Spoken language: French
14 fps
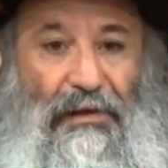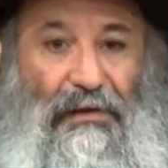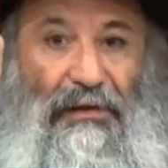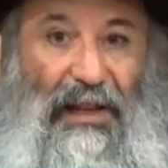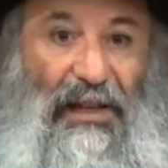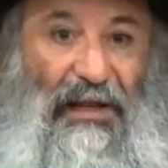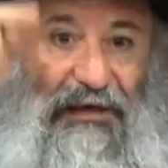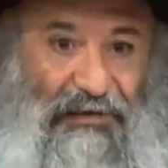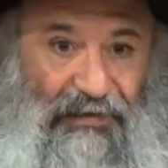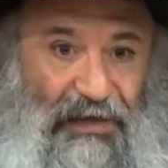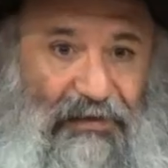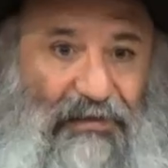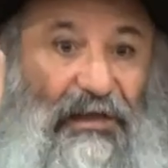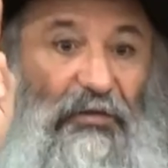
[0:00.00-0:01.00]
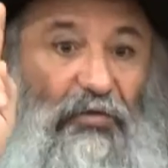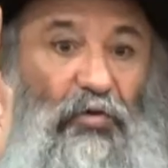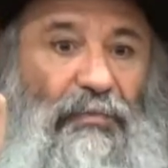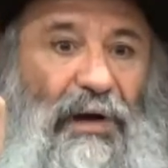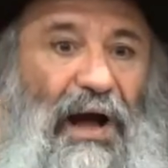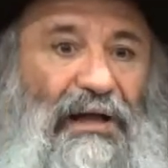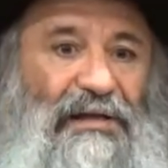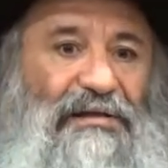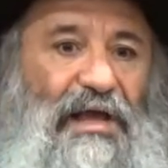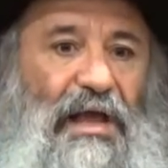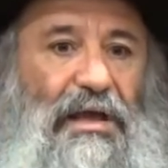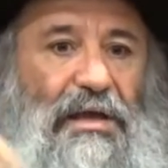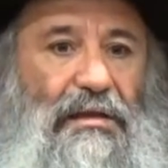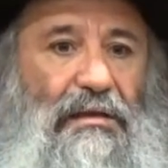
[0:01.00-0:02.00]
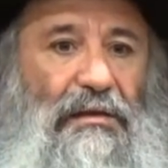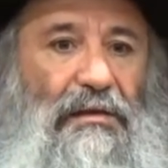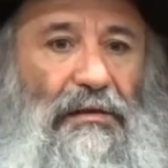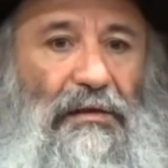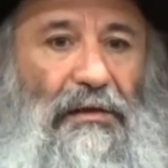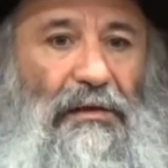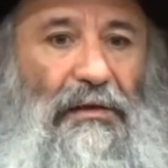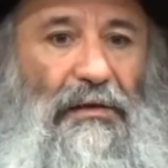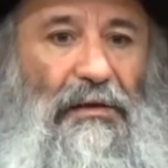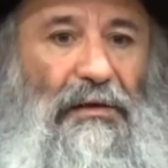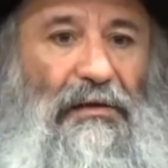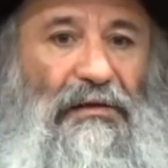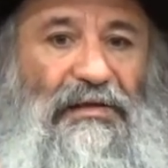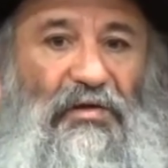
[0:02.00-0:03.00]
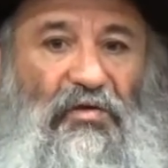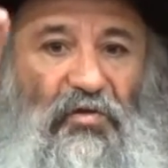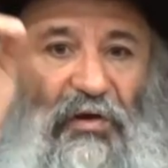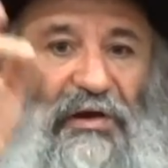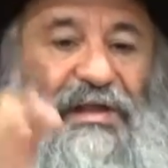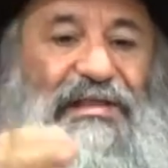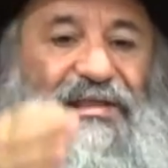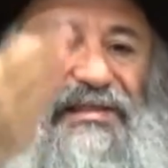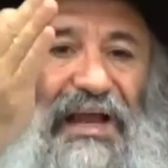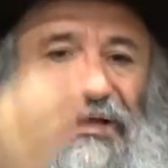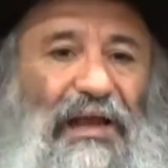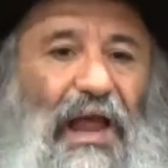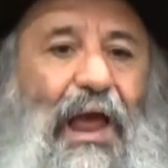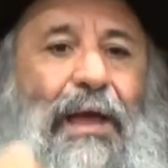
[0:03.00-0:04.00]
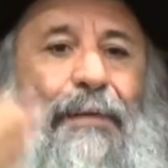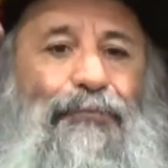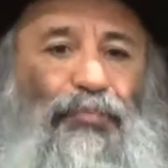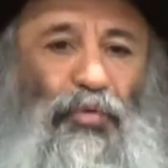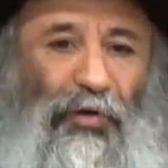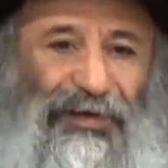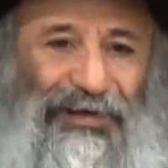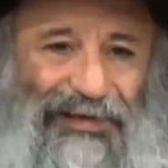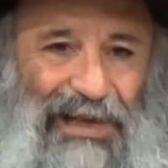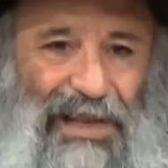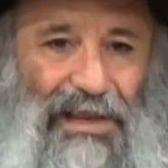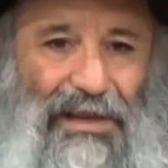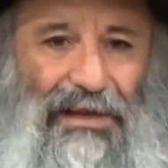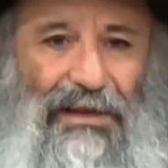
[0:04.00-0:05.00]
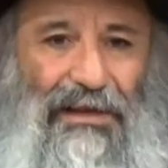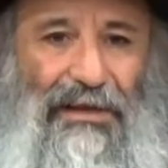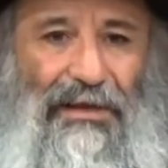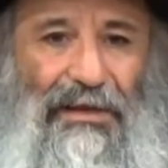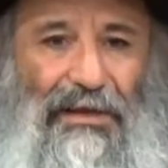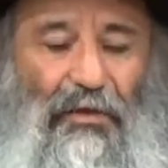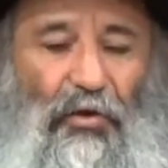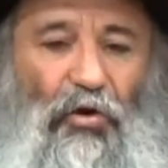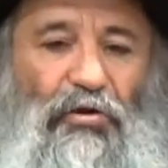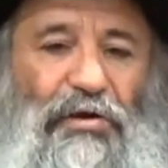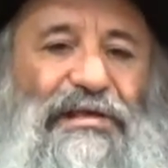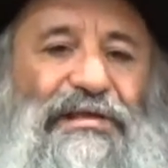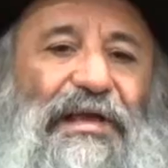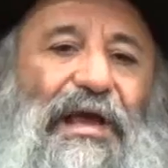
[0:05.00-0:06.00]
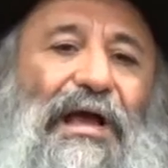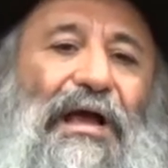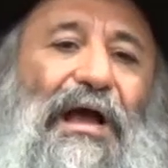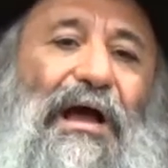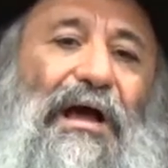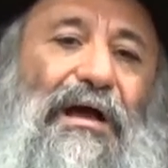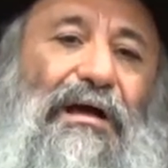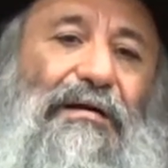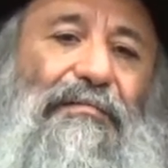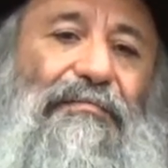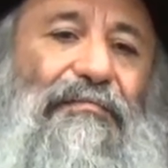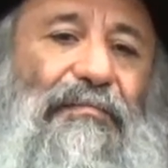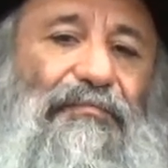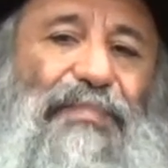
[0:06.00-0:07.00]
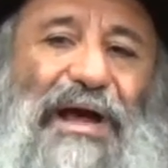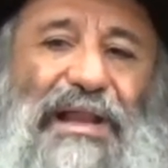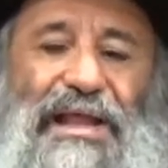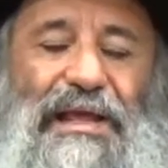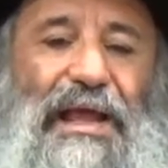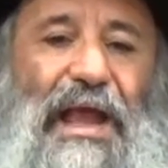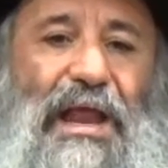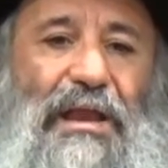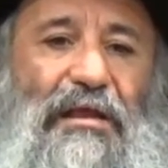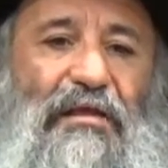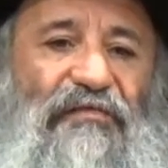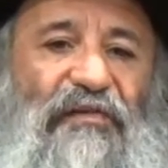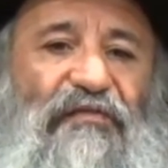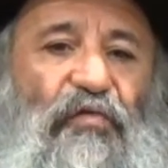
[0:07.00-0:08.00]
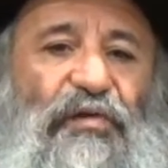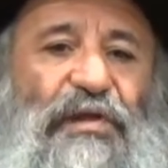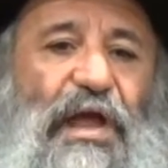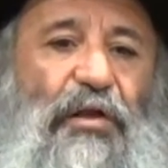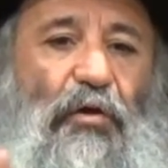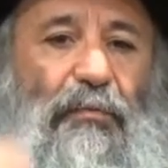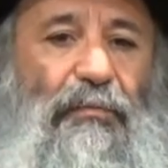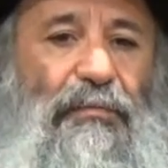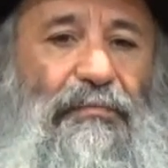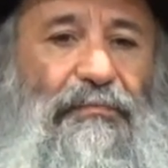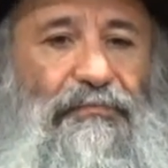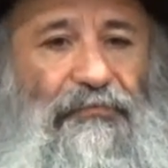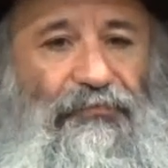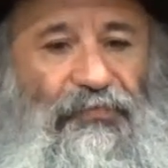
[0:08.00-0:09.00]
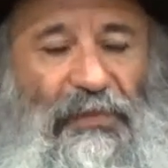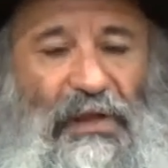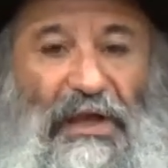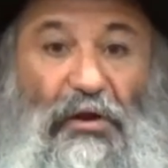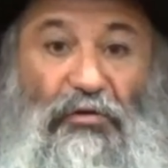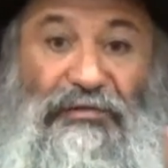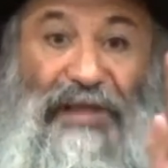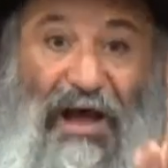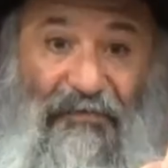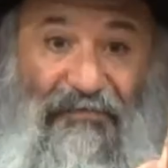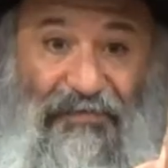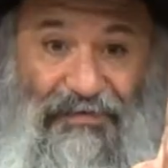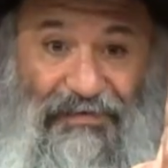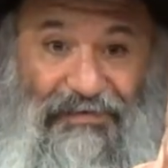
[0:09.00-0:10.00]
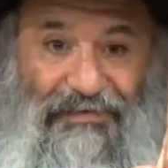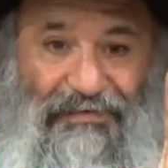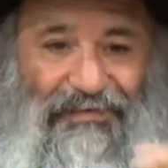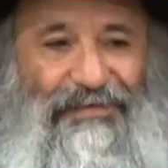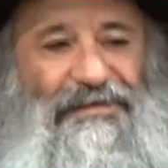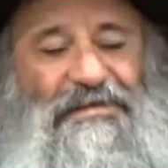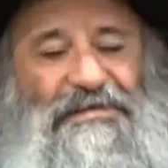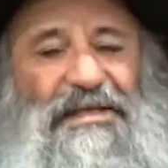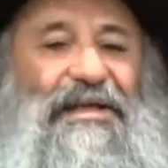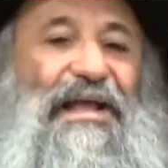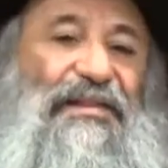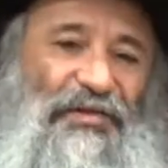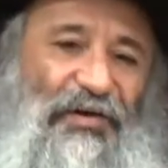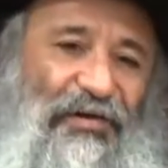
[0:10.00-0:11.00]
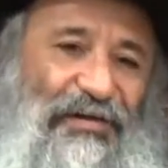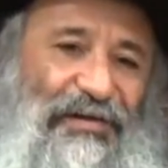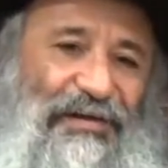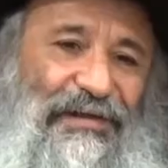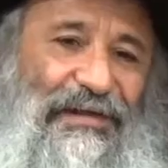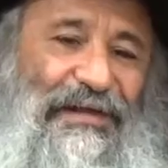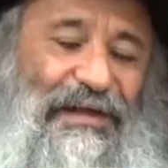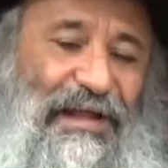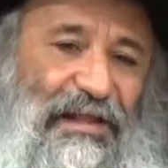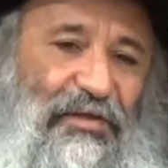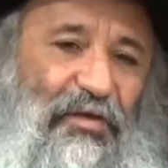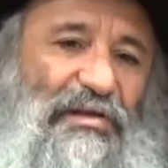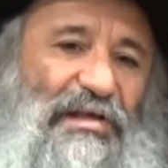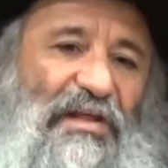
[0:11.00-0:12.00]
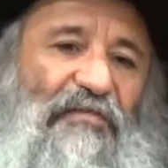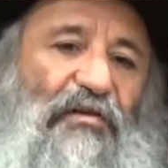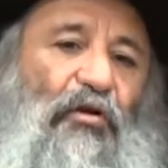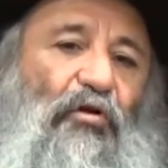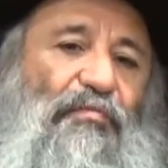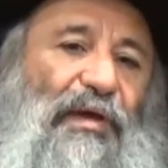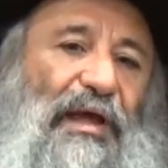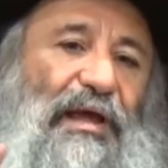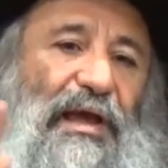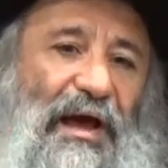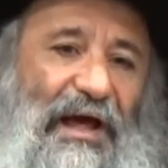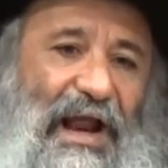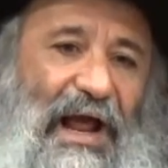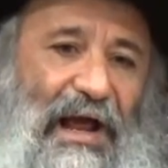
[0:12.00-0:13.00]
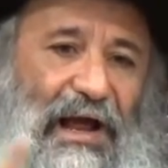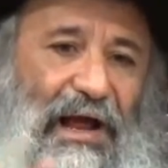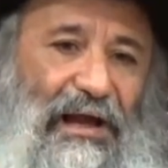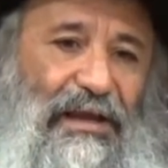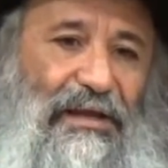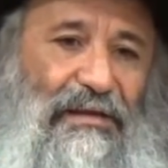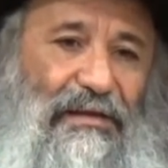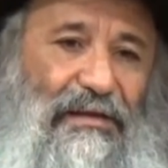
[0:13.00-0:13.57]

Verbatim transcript: La lettre tête, c'est Tum Zayin. Ce sont les 7 impuretés que le Yitzhara a, par lesquelles il fait fauter un homme. Et le Tav, c'est 400. 400, c'est la valeur numérique Ra'ain.